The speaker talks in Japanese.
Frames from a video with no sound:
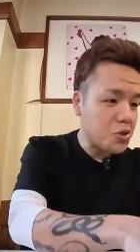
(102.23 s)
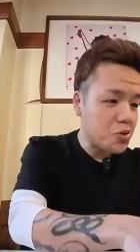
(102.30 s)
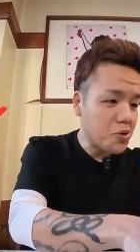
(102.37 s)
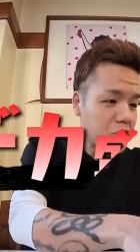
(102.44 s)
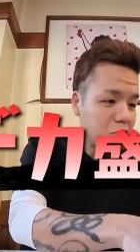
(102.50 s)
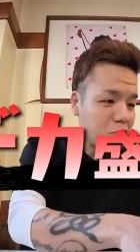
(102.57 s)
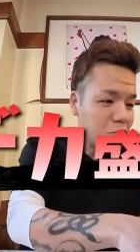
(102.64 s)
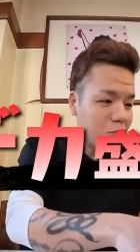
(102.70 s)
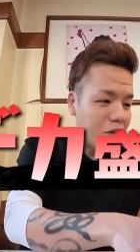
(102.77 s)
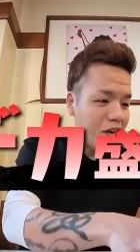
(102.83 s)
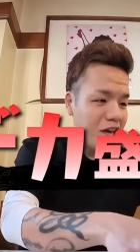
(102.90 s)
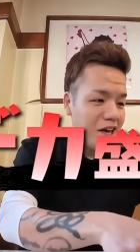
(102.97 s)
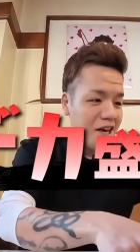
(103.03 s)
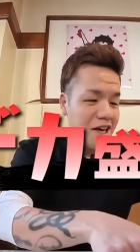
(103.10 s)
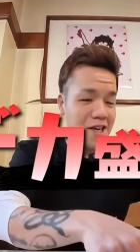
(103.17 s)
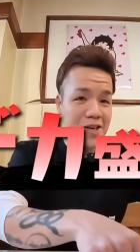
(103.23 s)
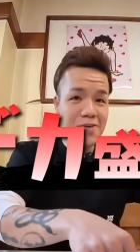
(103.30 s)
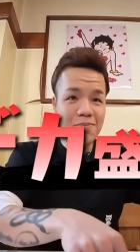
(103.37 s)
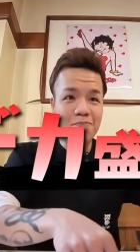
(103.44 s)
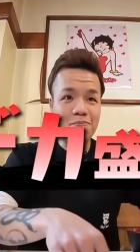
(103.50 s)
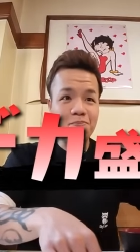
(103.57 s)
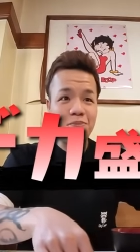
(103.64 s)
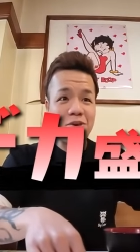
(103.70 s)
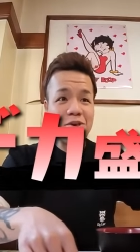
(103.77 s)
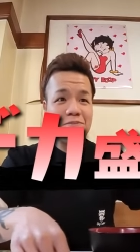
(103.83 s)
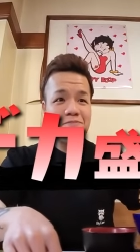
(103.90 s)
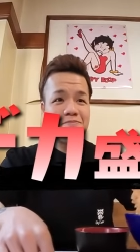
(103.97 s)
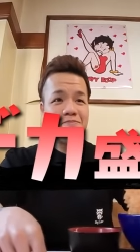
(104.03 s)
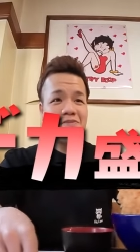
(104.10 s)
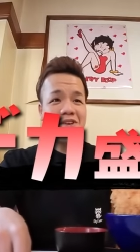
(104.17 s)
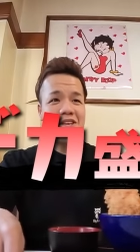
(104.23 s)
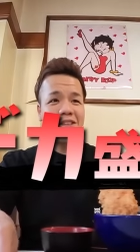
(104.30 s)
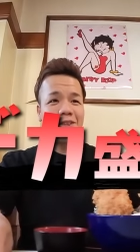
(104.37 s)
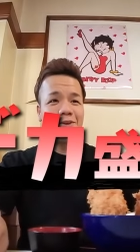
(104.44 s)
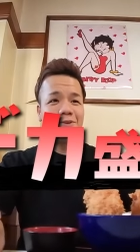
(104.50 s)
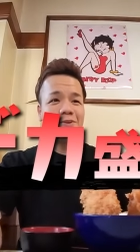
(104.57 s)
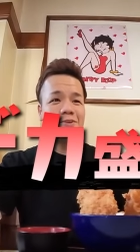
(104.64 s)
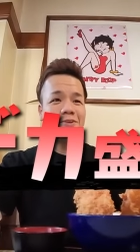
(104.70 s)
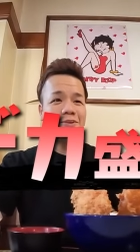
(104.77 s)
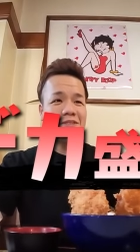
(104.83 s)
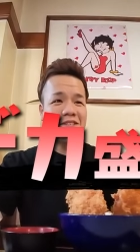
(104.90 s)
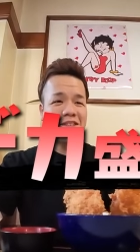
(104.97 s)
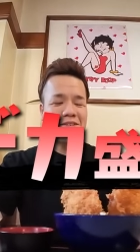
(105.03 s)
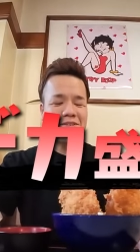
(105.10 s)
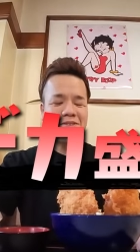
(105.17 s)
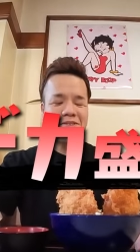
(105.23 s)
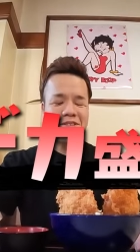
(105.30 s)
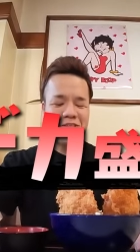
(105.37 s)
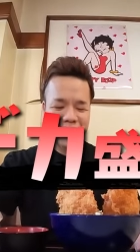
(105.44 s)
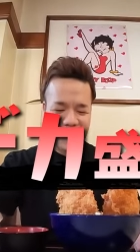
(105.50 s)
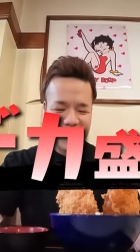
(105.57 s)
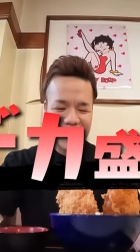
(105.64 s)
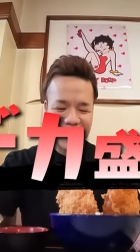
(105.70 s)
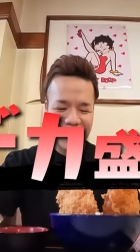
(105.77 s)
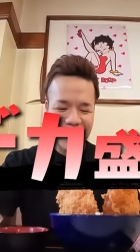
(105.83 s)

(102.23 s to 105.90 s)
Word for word: ということで1品目到着しました